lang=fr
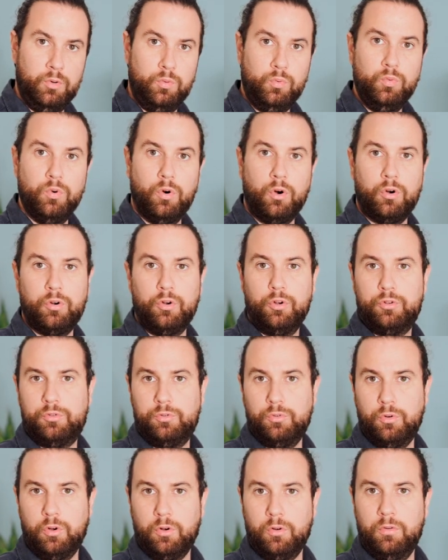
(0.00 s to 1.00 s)
ou en
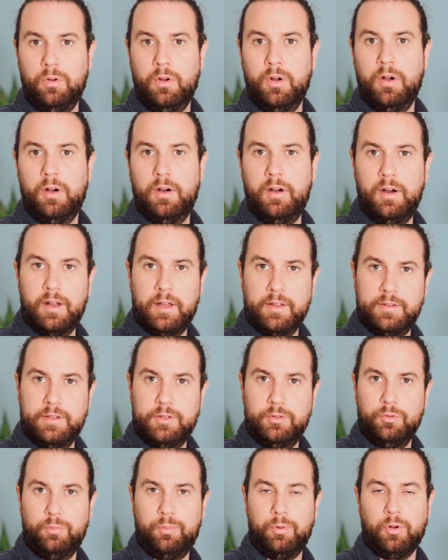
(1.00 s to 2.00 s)
reculant l'un
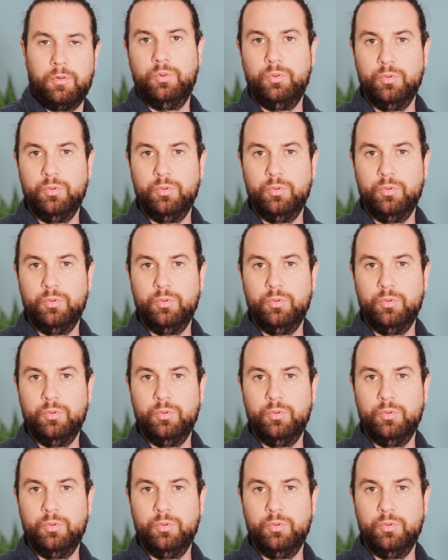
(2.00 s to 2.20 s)
des deux plans.